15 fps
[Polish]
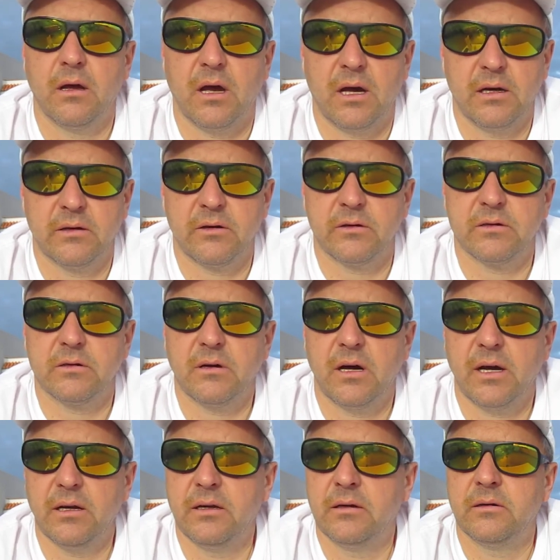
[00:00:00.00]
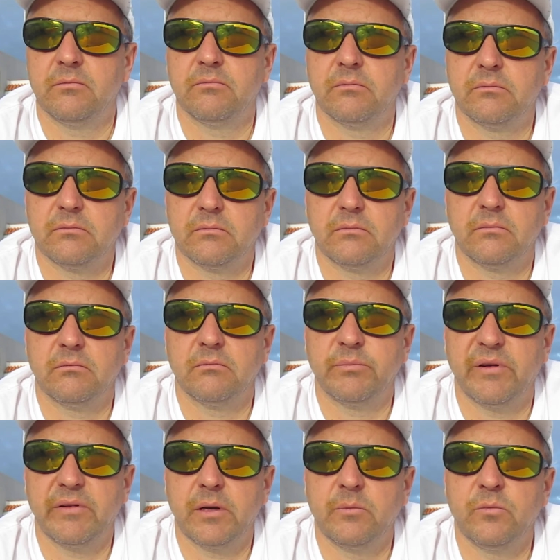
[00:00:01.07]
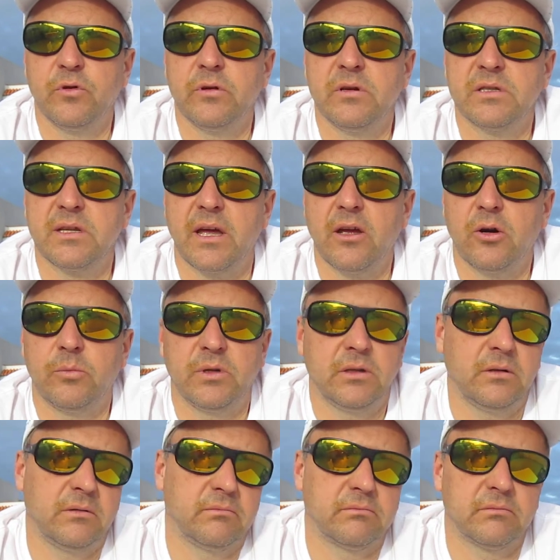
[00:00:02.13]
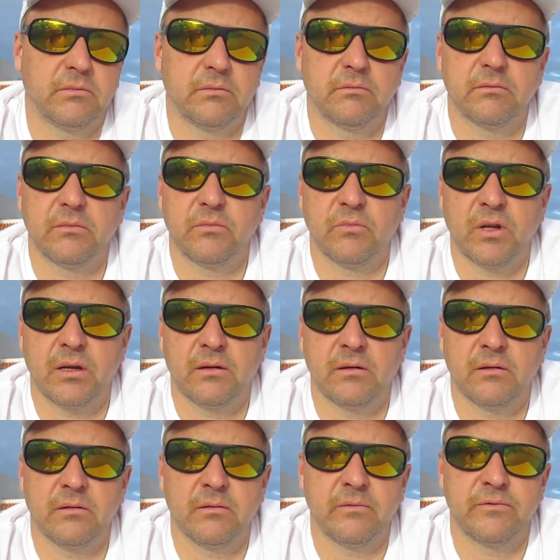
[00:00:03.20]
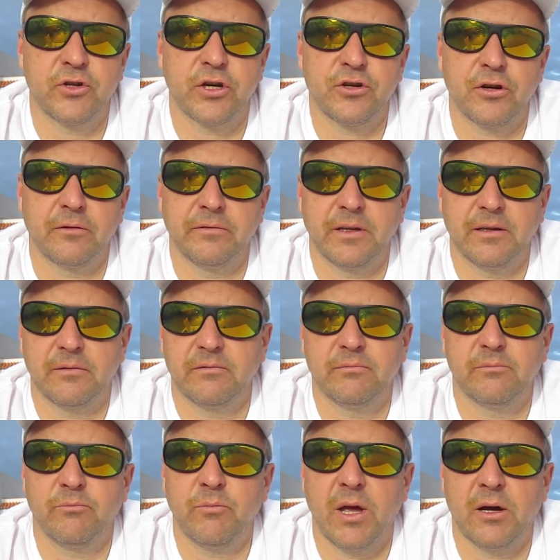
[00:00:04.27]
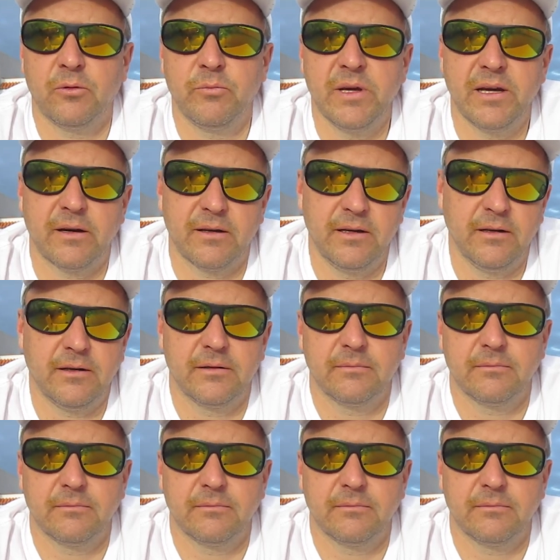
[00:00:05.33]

Ale drodzy kochani, pewien mój znajomy e, w Rzeszowie miał miernik